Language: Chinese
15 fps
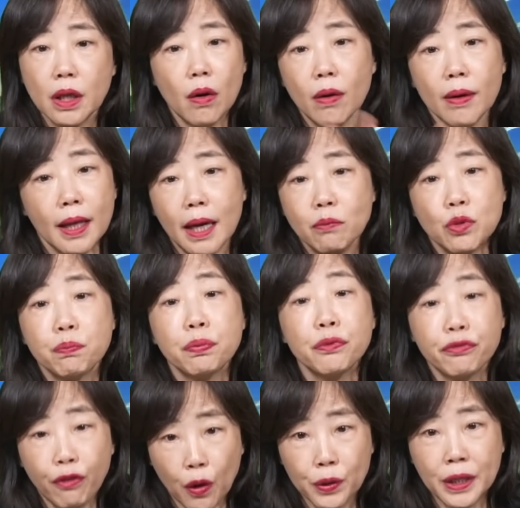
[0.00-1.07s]
到后来他们就
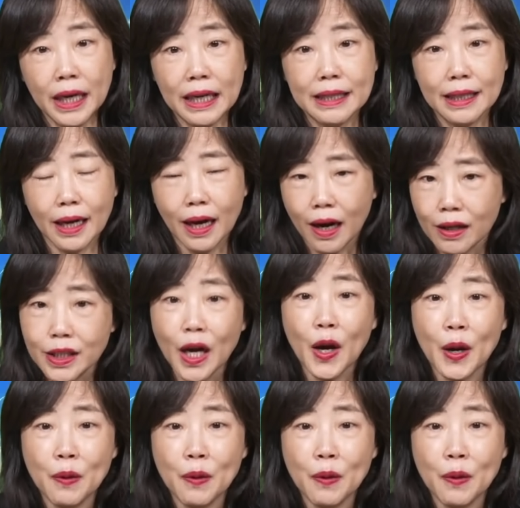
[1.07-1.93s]
不否认了哈，